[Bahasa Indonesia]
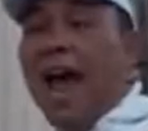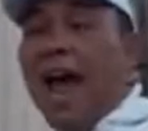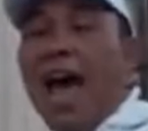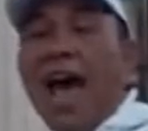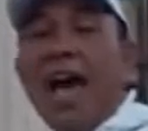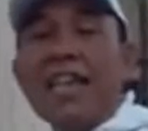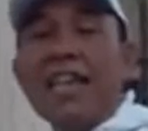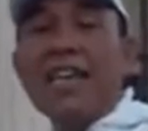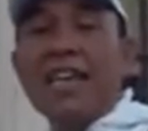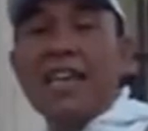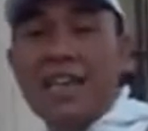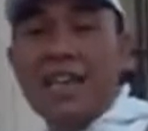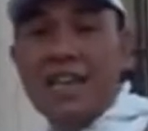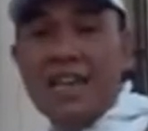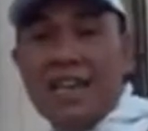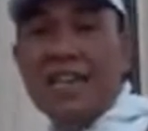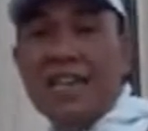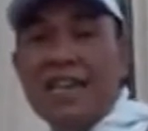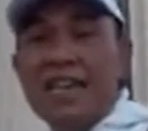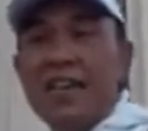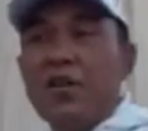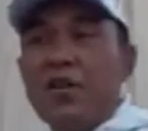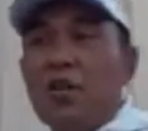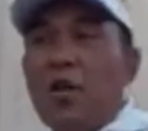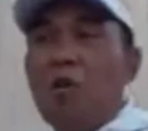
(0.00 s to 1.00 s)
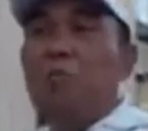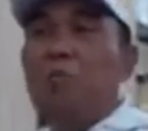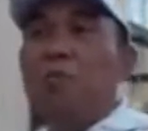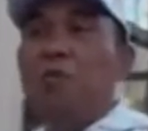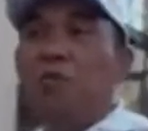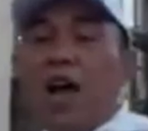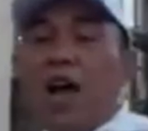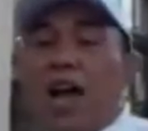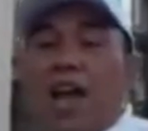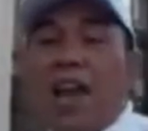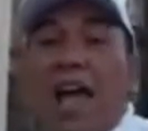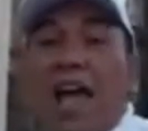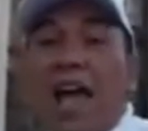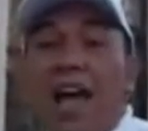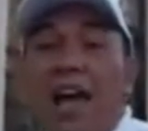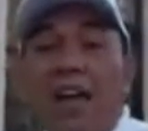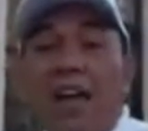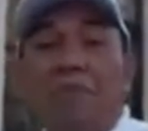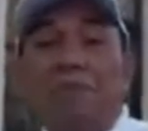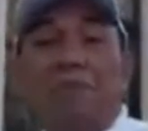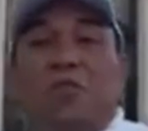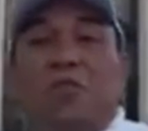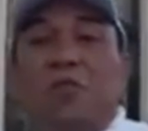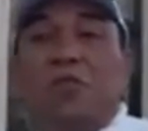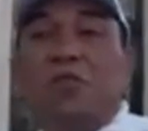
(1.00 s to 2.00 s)
Hari ini rombongan
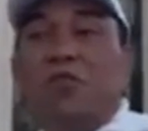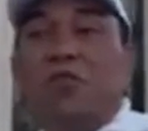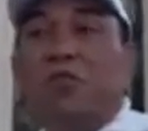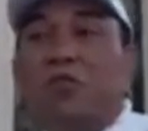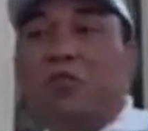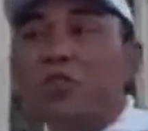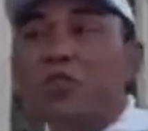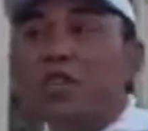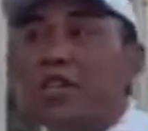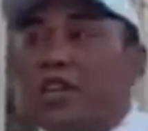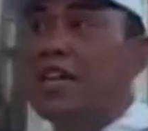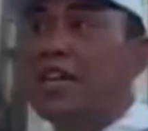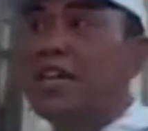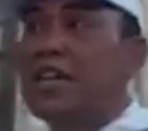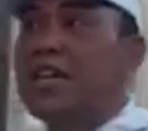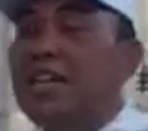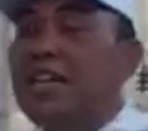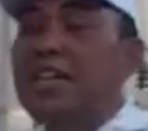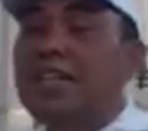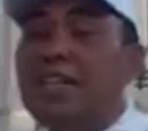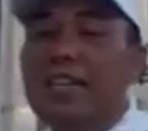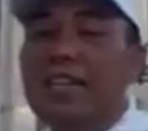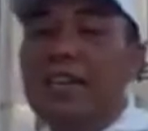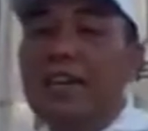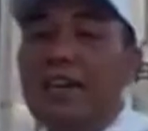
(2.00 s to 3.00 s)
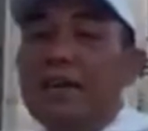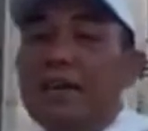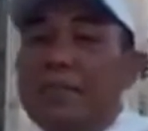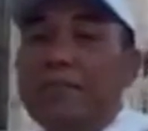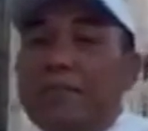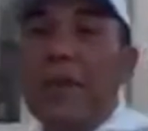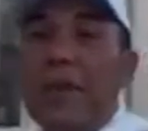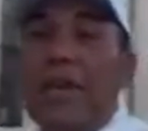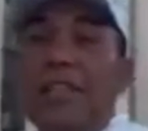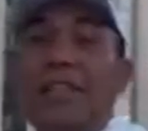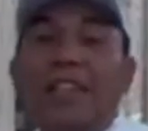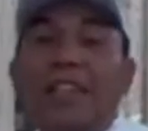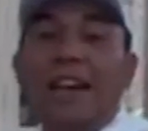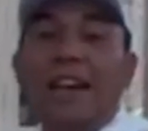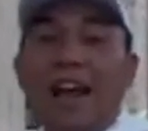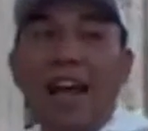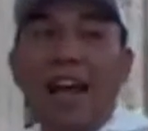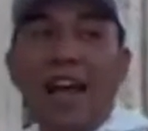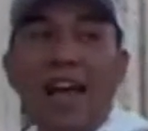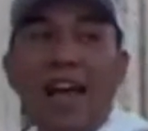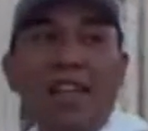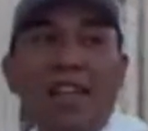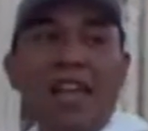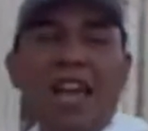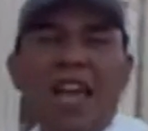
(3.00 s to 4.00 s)
akan menuju ke
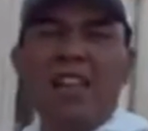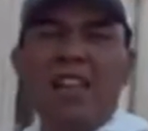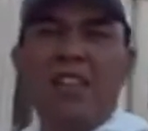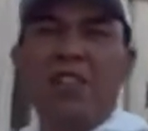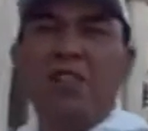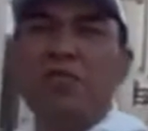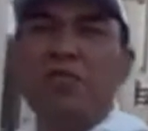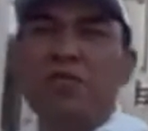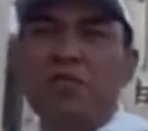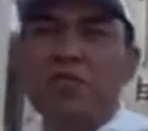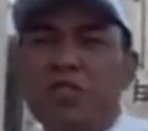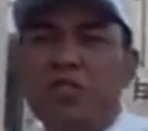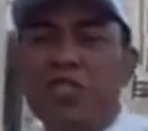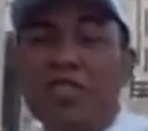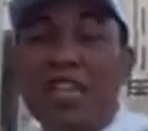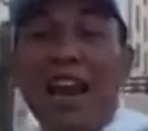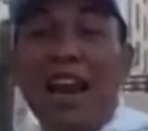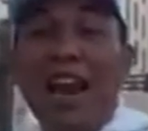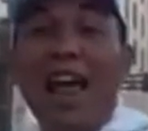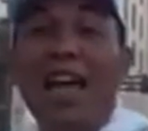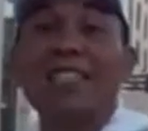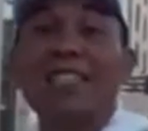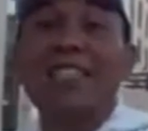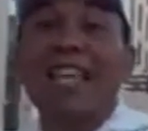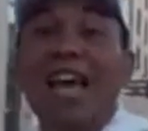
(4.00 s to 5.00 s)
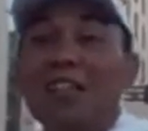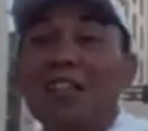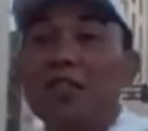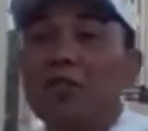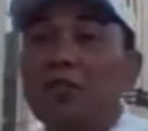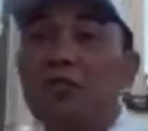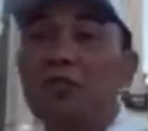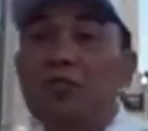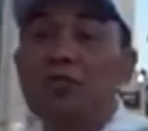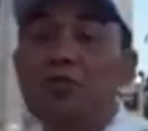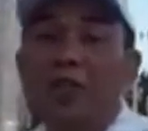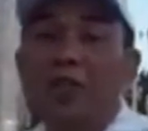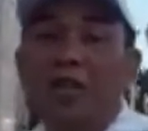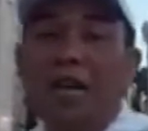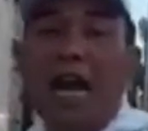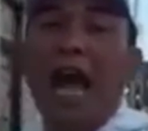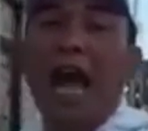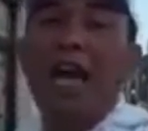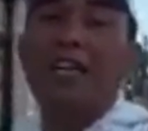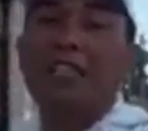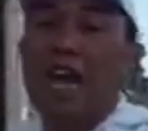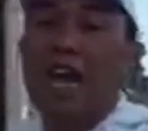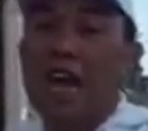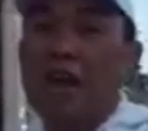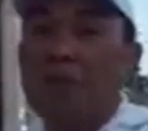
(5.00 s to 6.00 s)
Petra yaitu salah satu
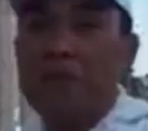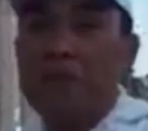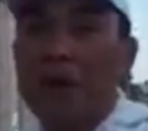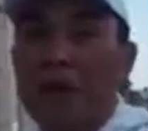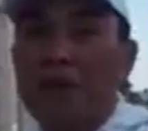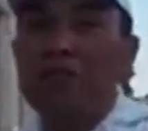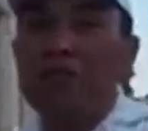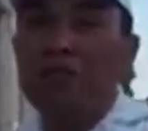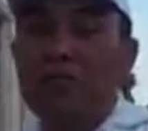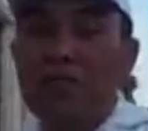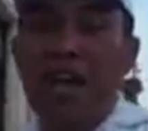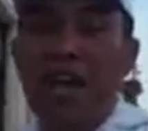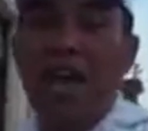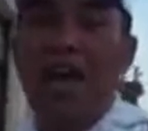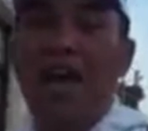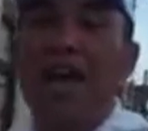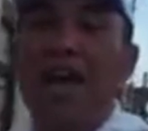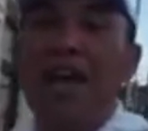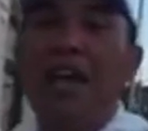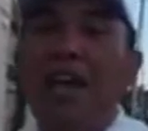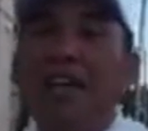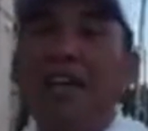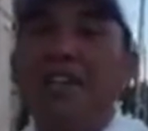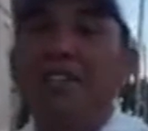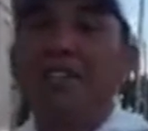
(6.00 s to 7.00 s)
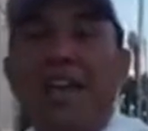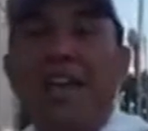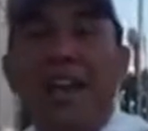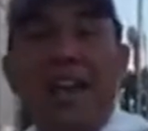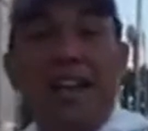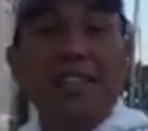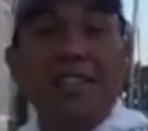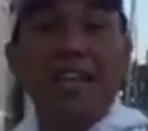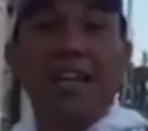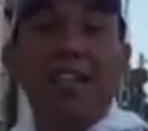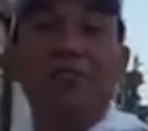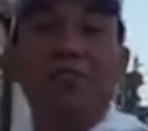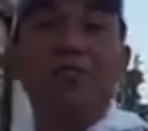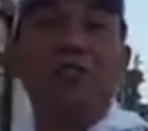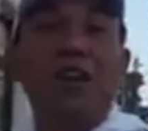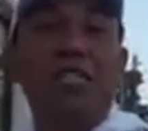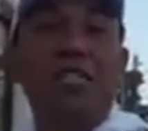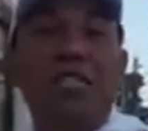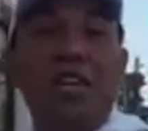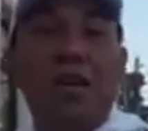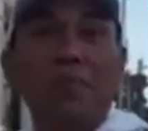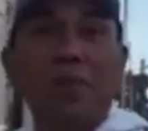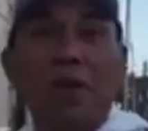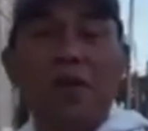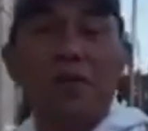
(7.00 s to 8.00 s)
keajaiban dunia. Salah satu
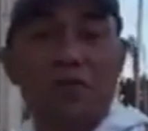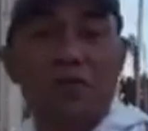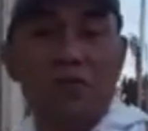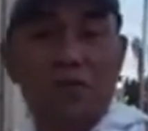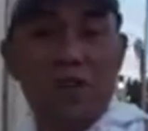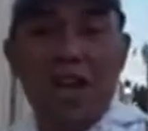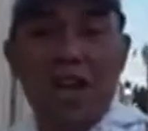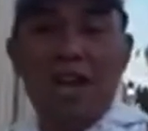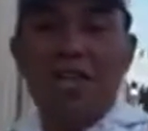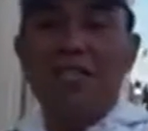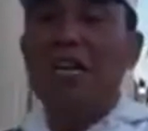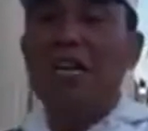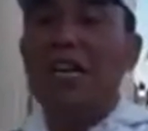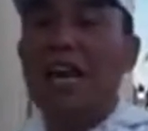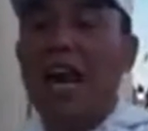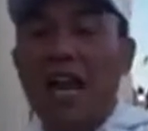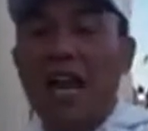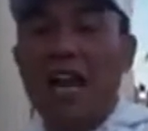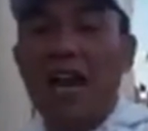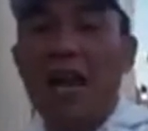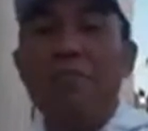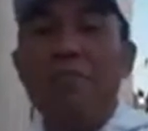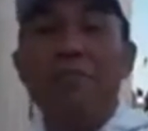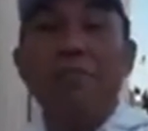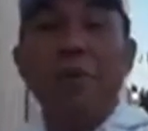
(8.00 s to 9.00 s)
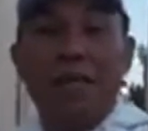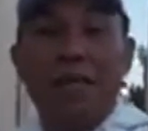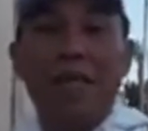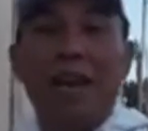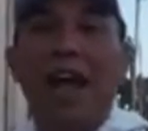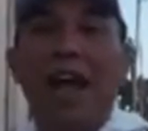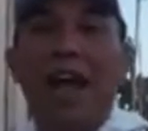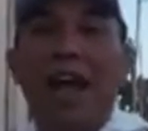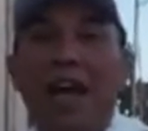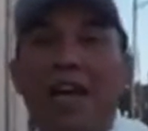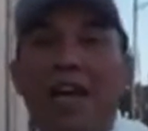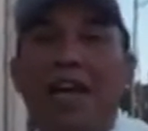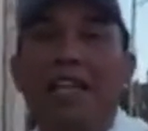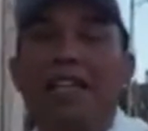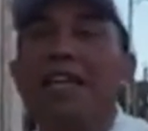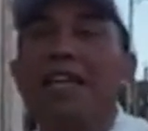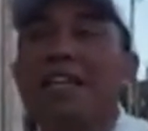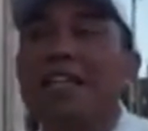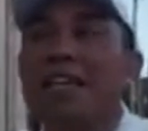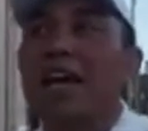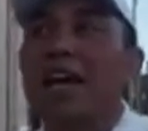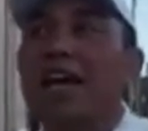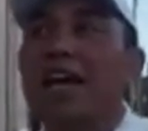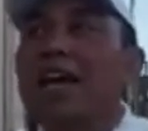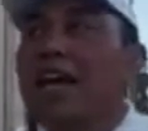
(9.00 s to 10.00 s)
keajaiban dunia sekarang Petra
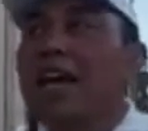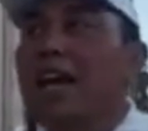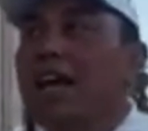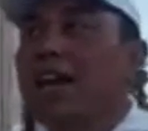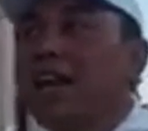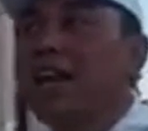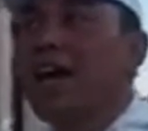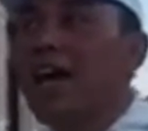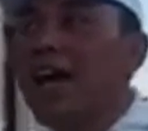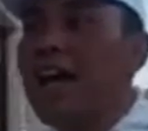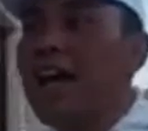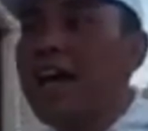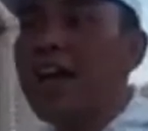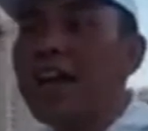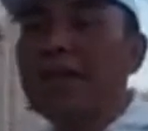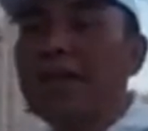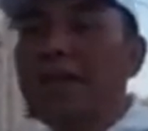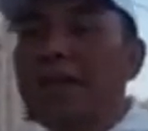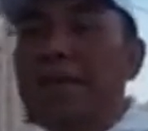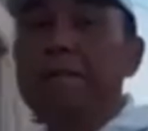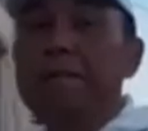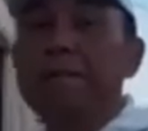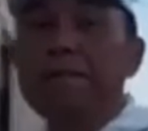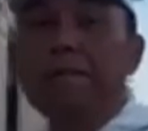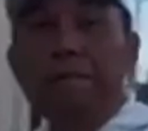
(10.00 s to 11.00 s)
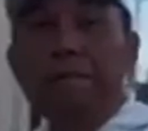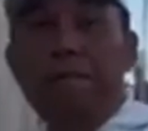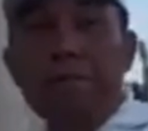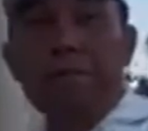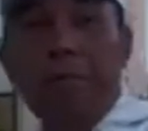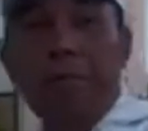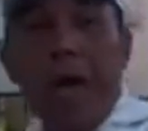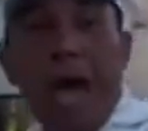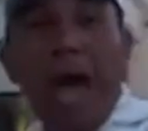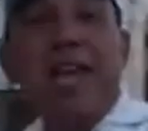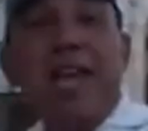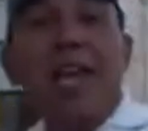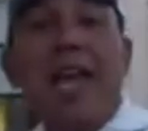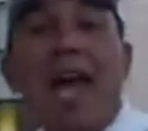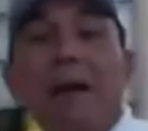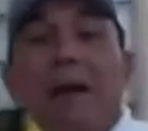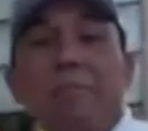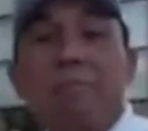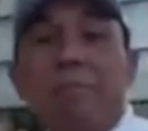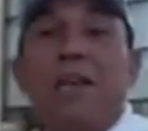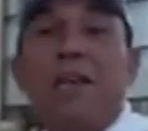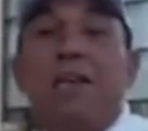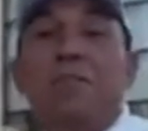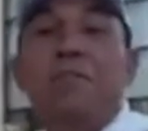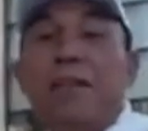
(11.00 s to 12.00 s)
katanya. Dan
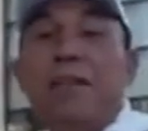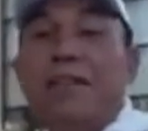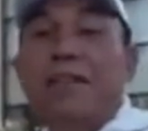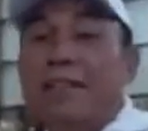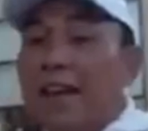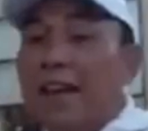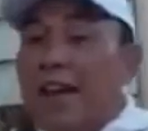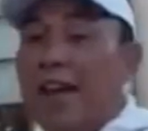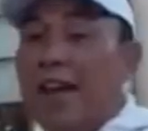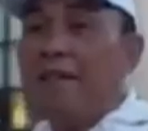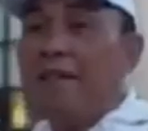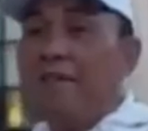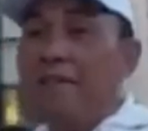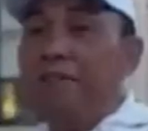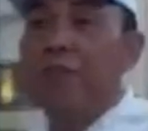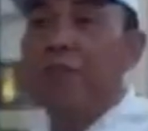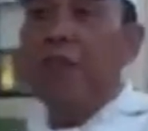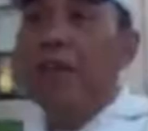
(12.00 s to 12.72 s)
ada apa di Petra?